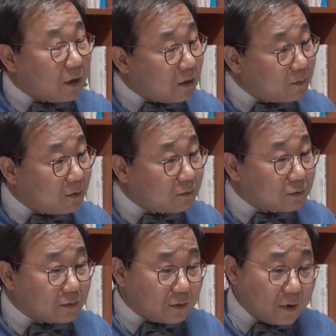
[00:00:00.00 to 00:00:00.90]

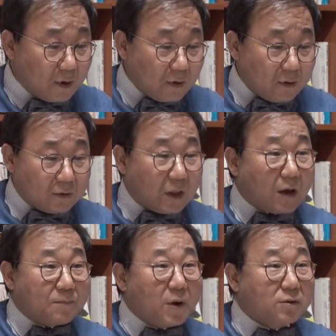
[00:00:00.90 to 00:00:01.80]
사람이라고 그러니까
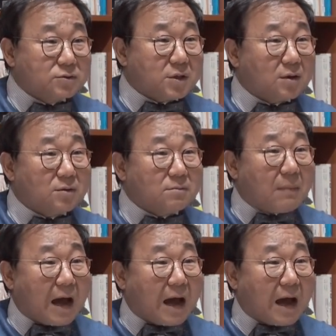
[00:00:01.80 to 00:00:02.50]
내가 평생을